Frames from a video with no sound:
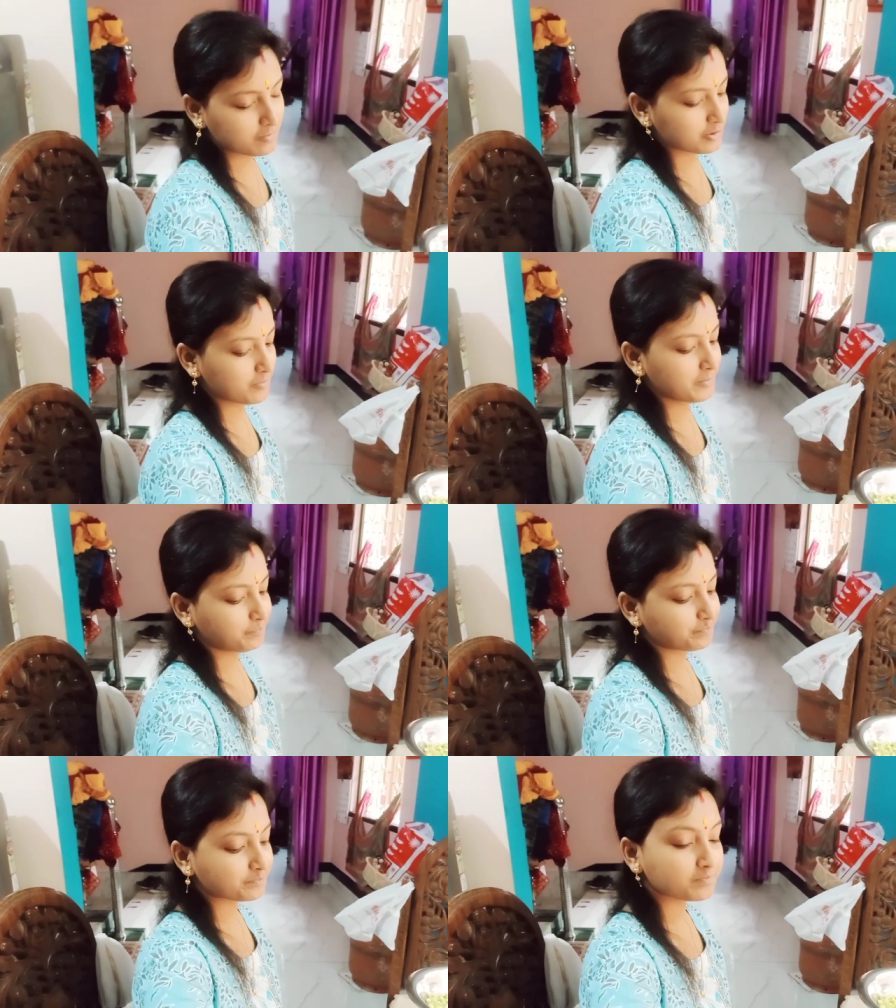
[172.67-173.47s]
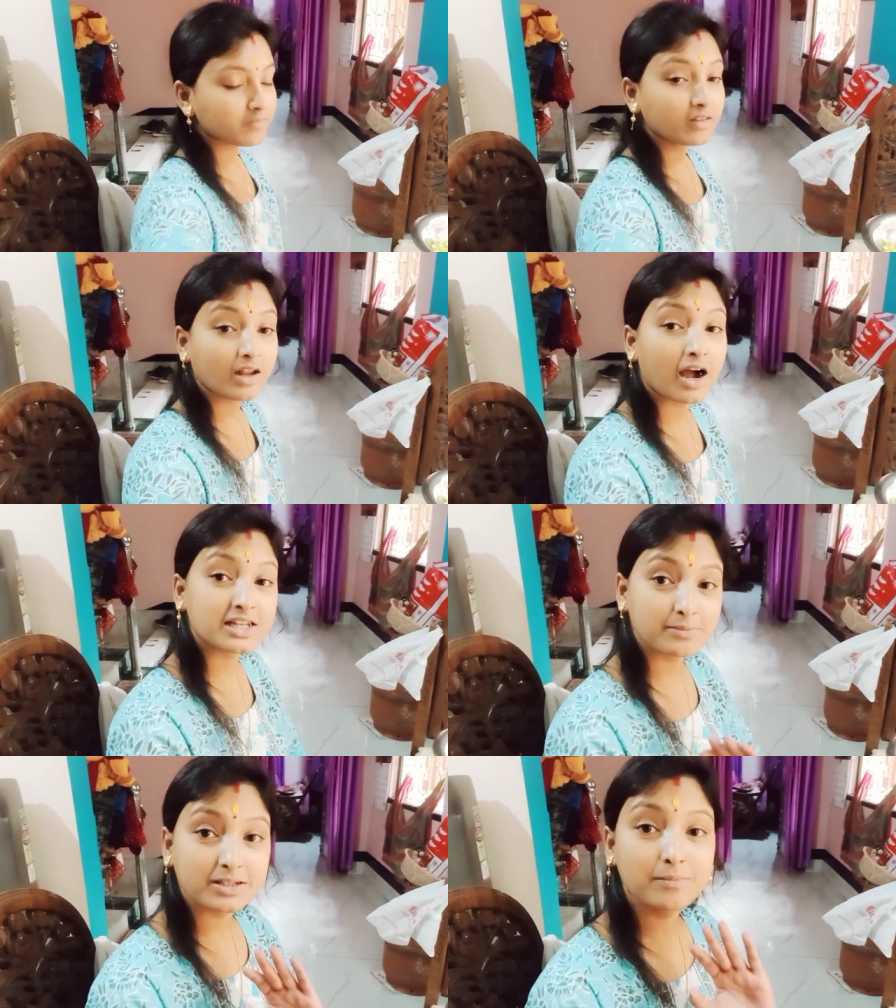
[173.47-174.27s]
বসবে আজ
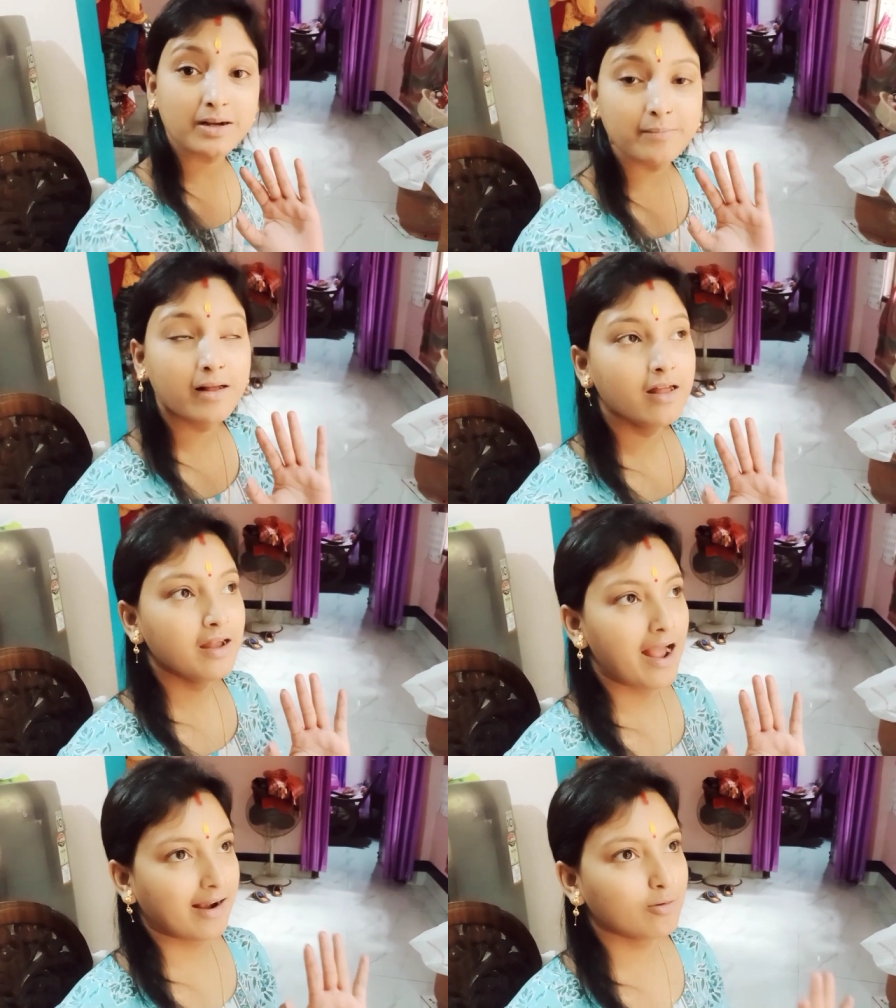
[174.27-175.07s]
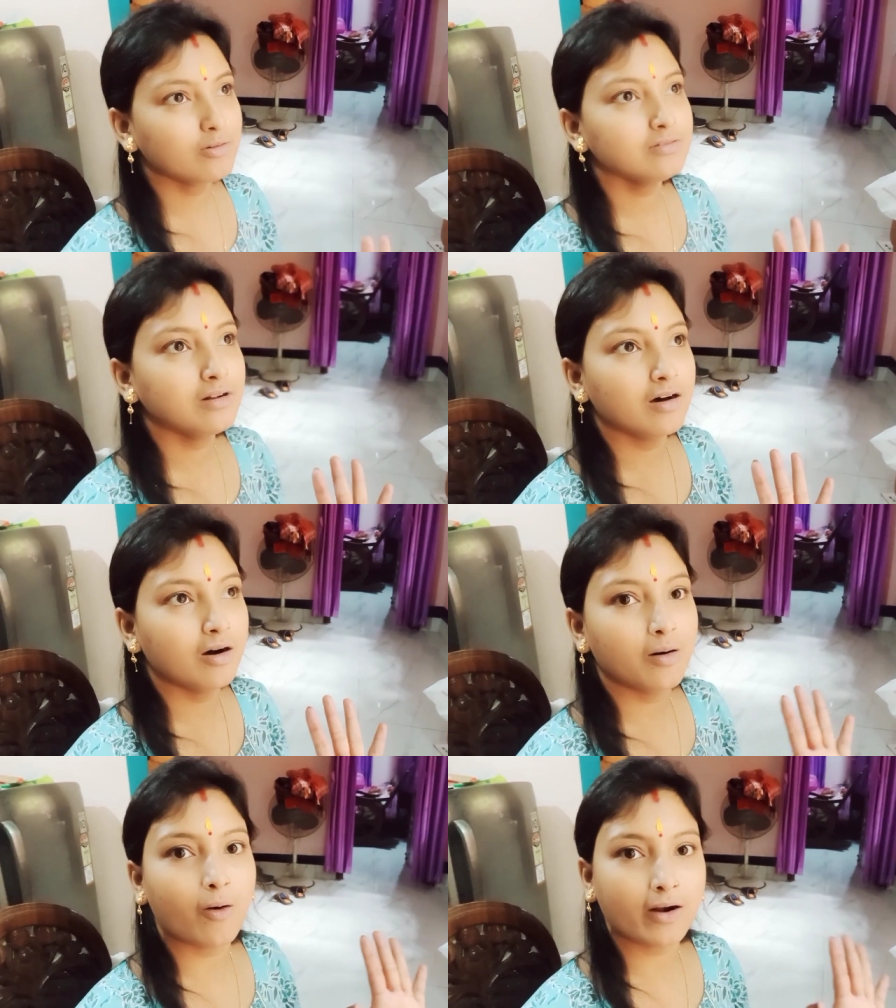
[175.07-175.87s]
আমাদের মানে এখন
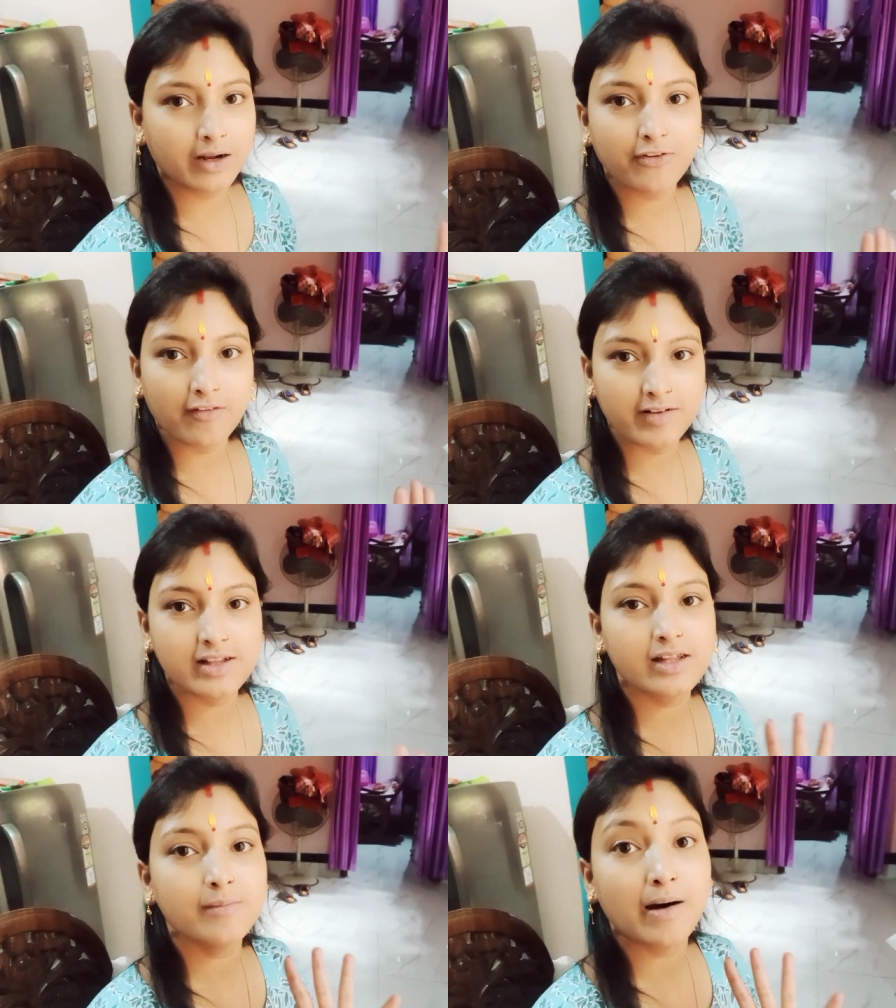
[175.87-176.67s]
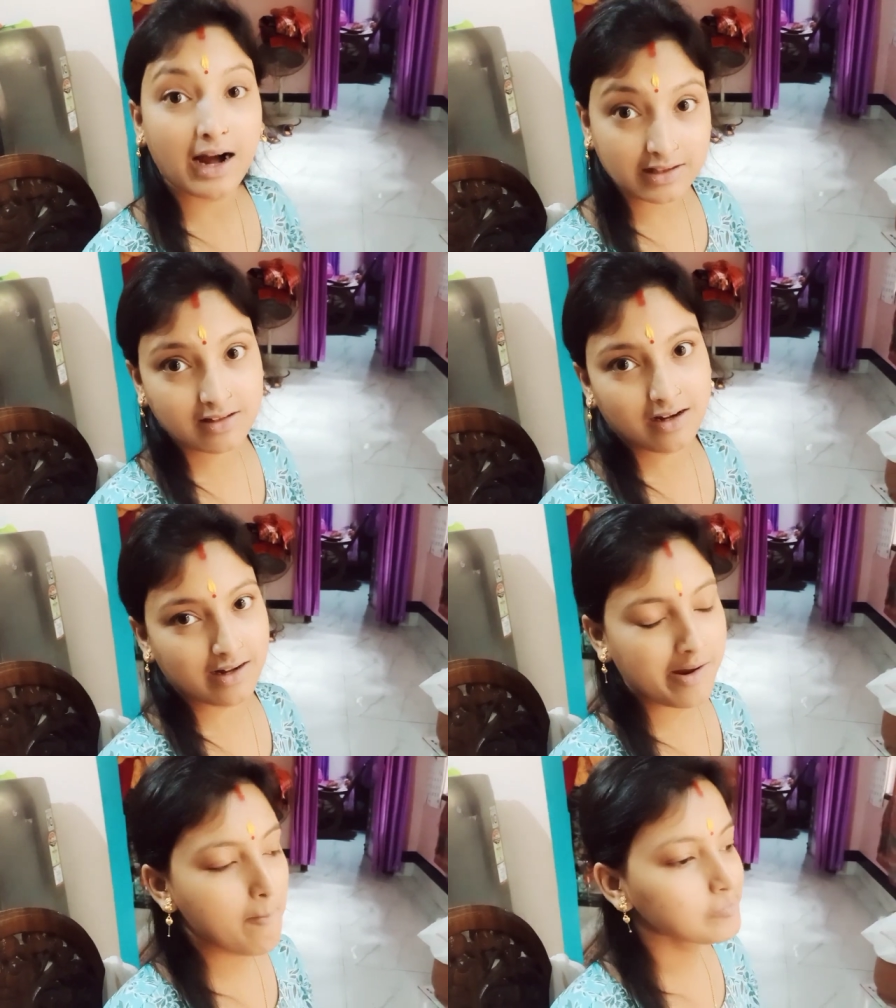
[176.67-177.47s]
অনেক ফ্যামিলিতে ভাত খায়
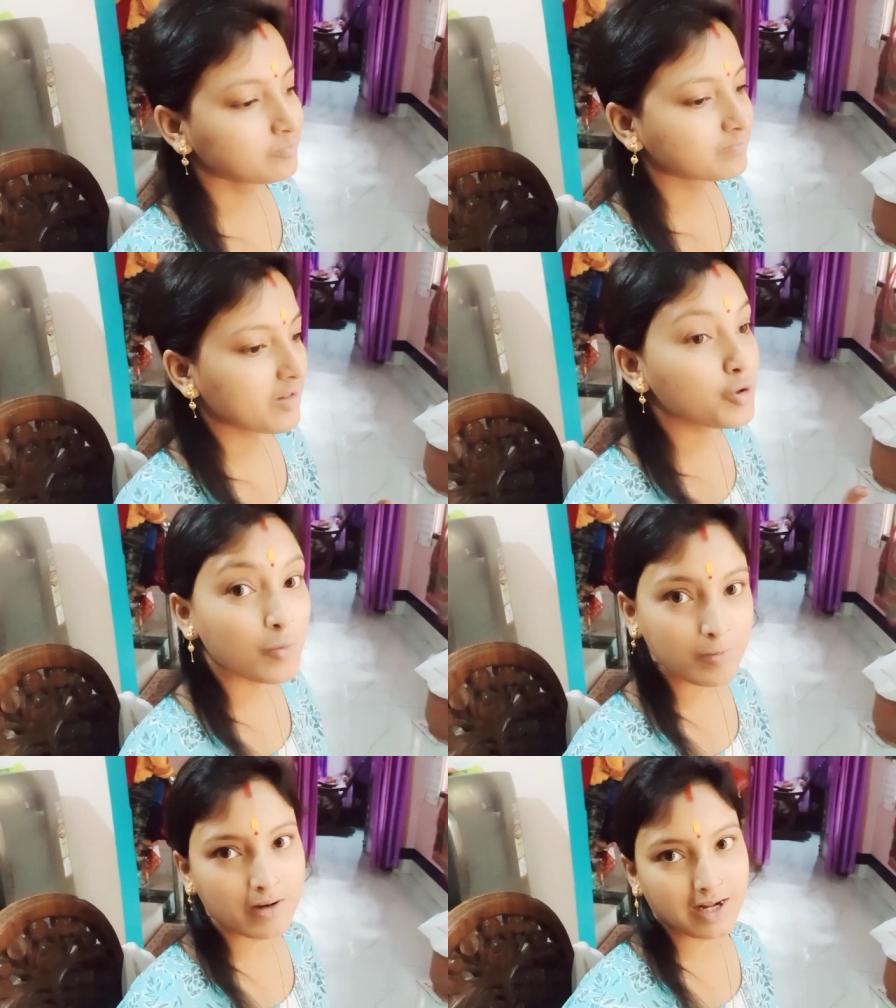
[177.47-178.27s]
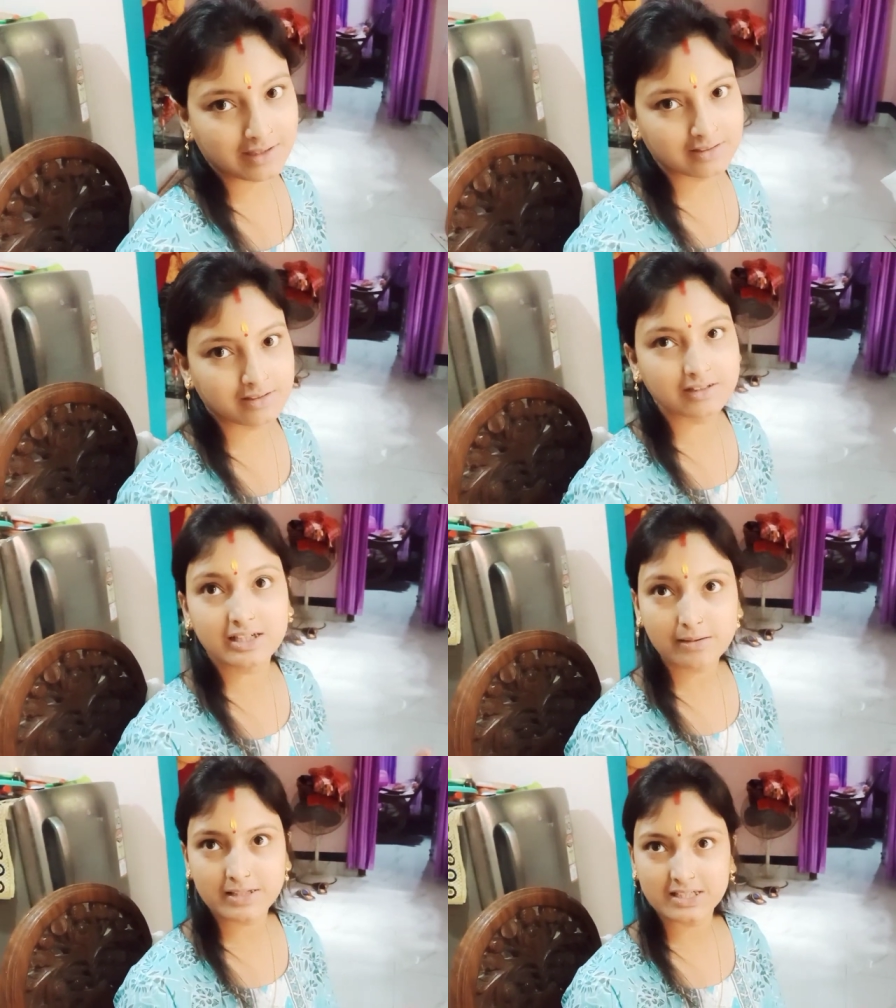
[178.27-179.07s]
দুপুরবেলা একটা দেড়টা
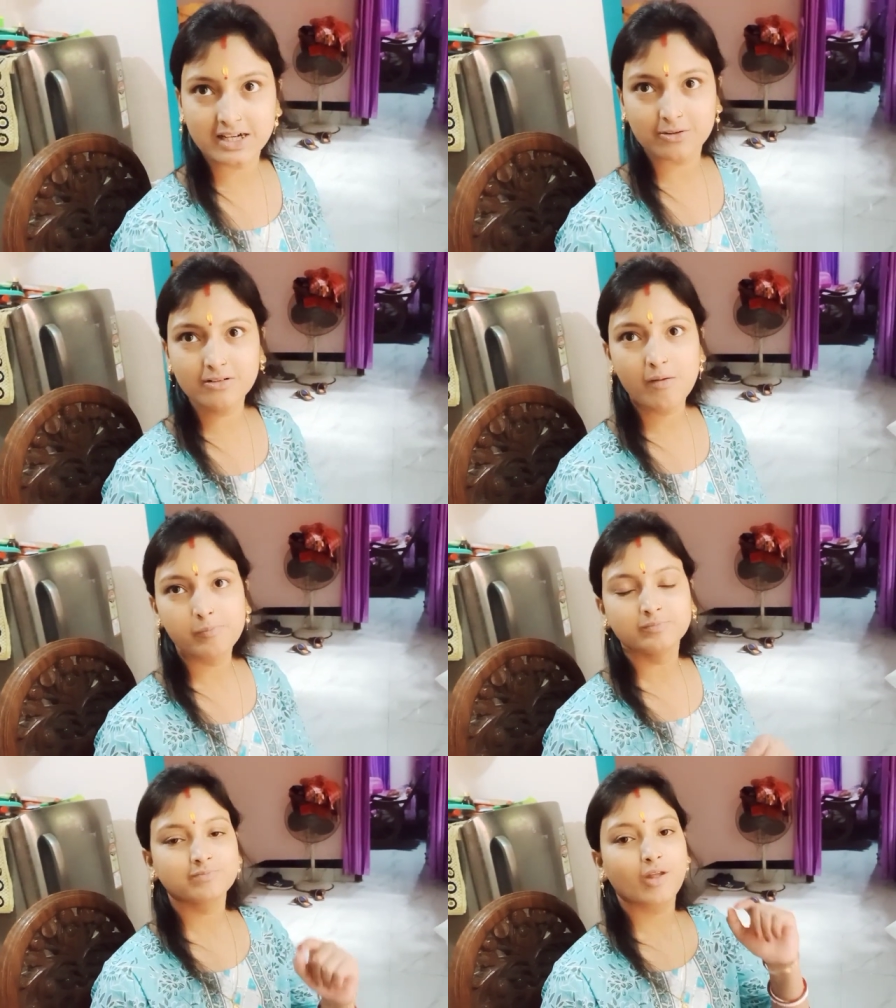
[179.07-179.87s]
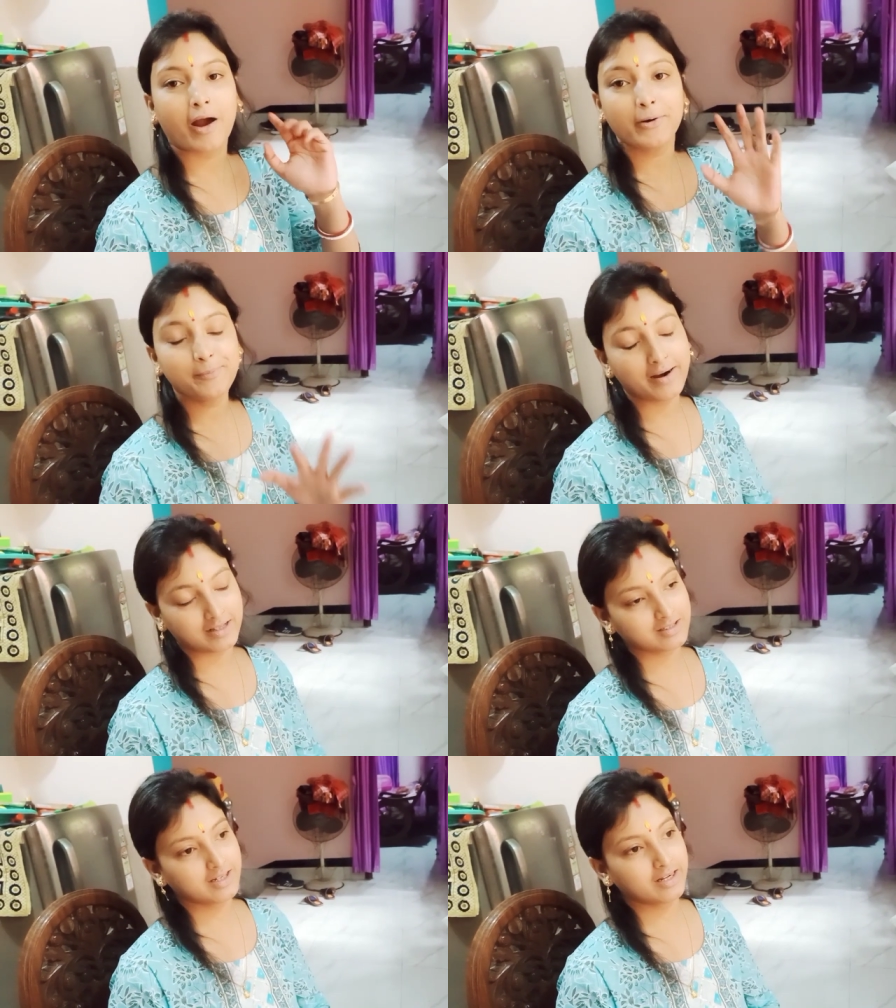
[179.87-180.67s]
বাজে না এখন তো এখন ভাত
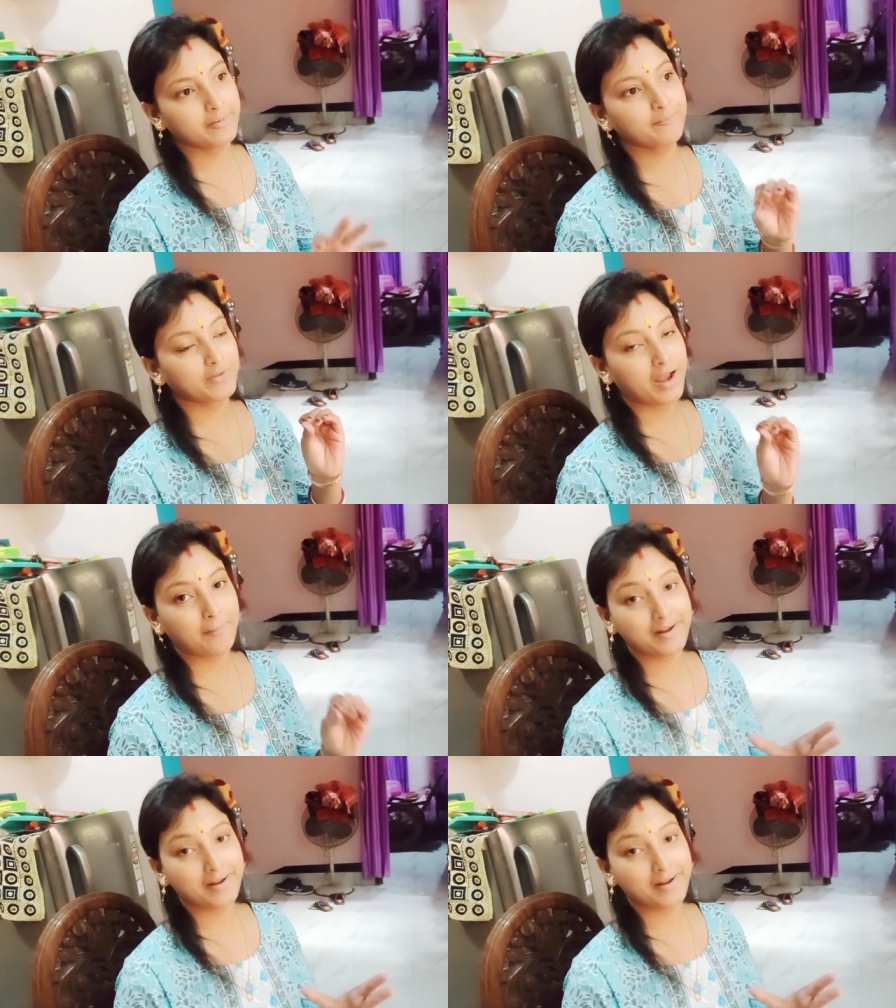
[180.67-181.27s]
খায় আমরা